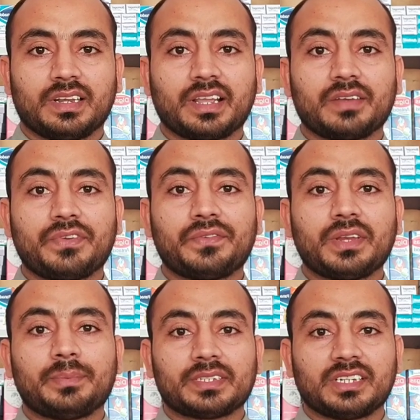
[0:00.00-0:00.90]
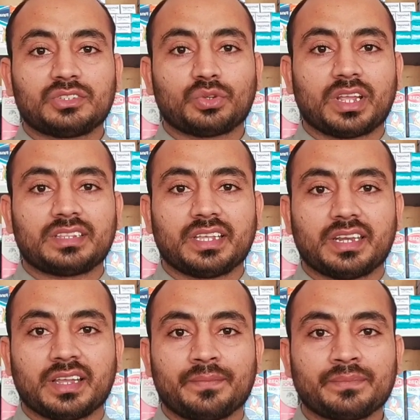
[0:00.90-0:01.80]
लेकिन फिफ्टी परसेंट तो रहते हैं
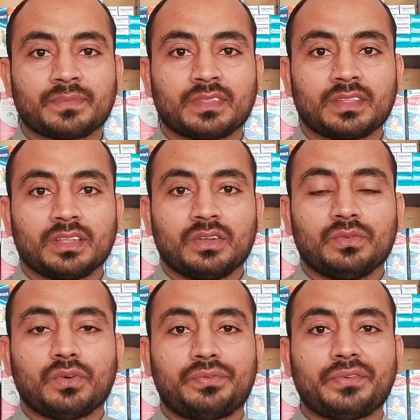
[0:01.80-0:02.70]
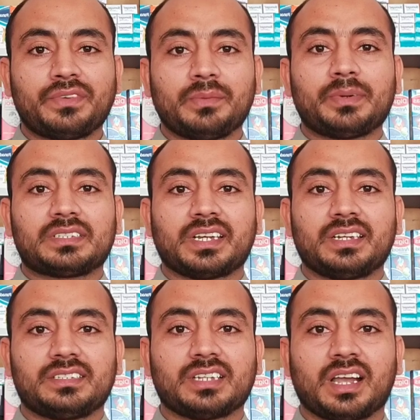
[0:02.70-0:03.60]
ना वो फिफ्टी
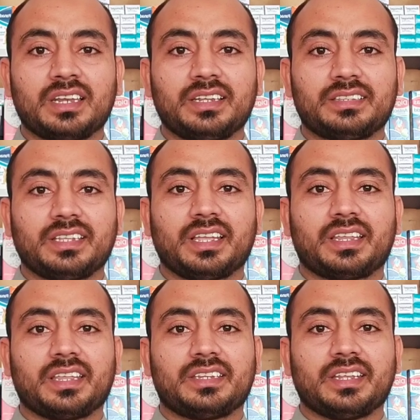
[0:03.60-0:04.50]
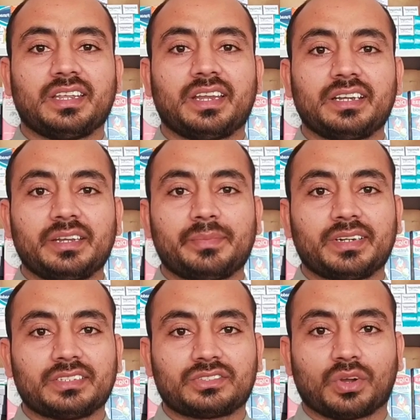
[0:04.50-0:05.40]
परसेंट जान लेते हैं कि ये
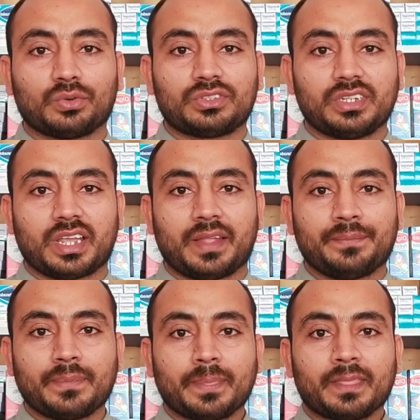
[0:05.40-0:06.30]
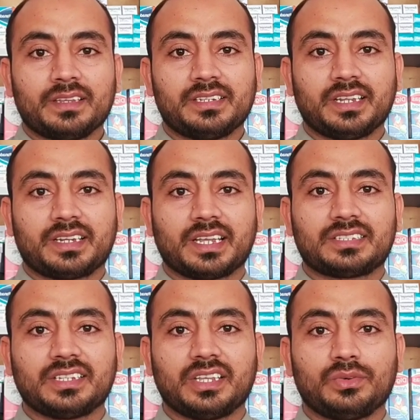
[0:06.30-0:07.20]
एंटीबायोटिक्स कौन सी है ये
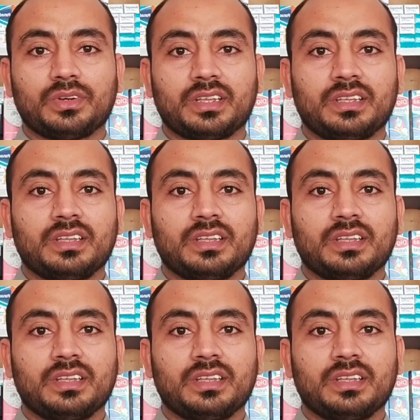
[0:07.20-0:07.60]
कैसे इन्होंने